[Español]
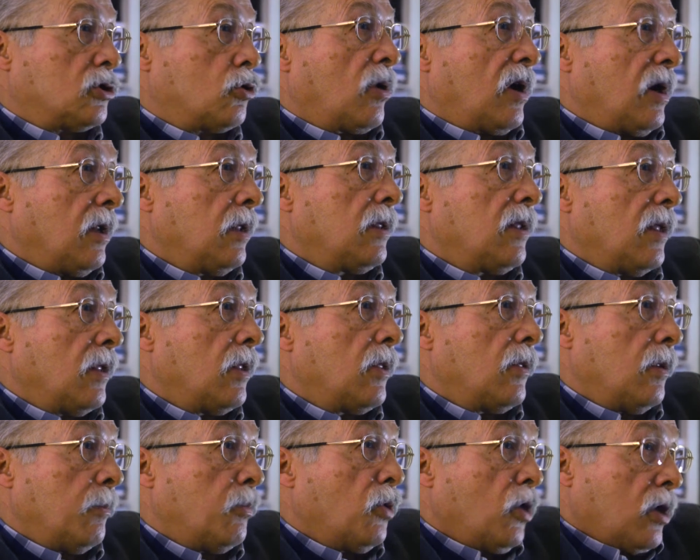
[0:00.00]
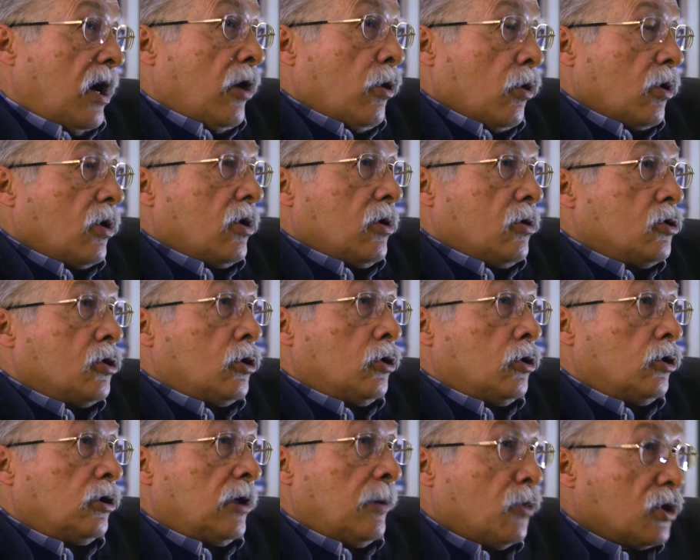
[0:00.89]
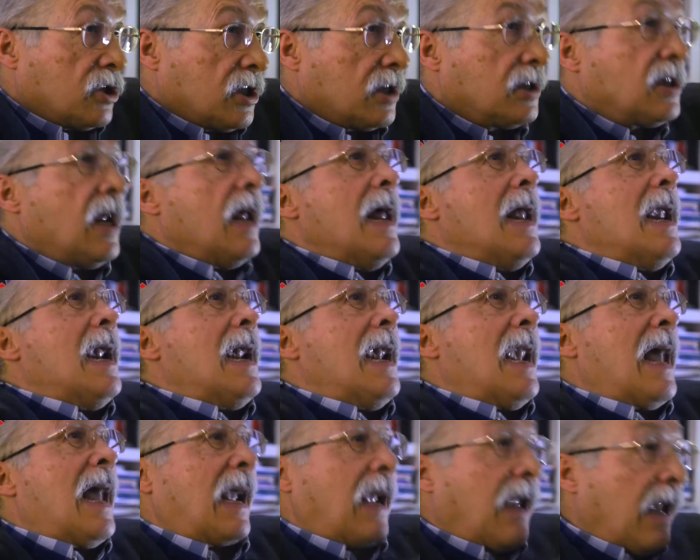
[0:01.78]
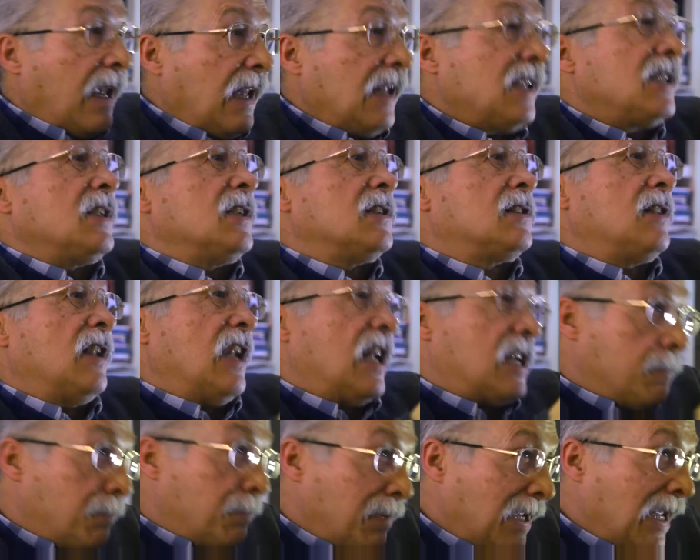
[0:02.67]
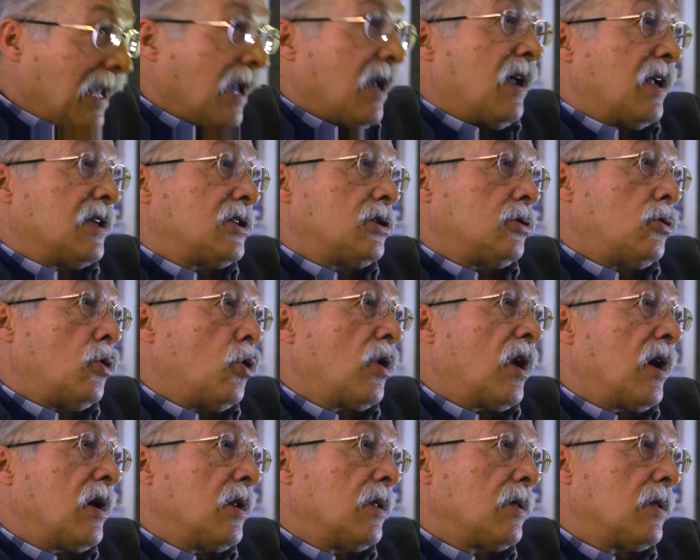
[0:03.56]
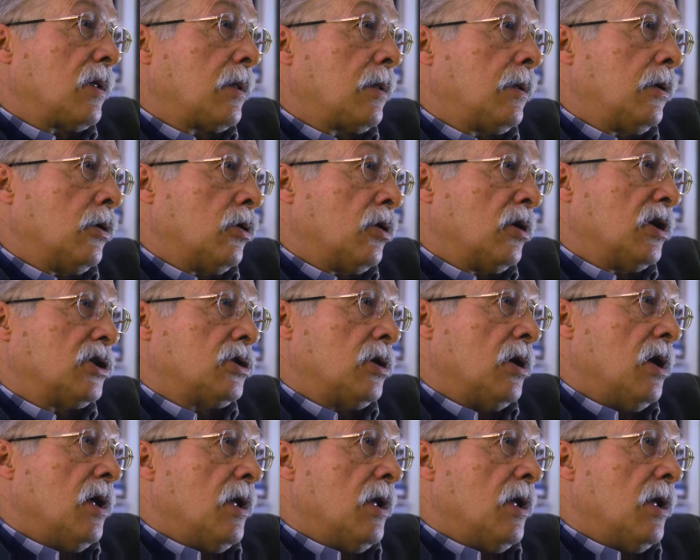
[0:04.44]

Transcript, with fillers: organizadas. Es decir, porque claro, lo que nos encontramos es la crisis de las viejas organizaciones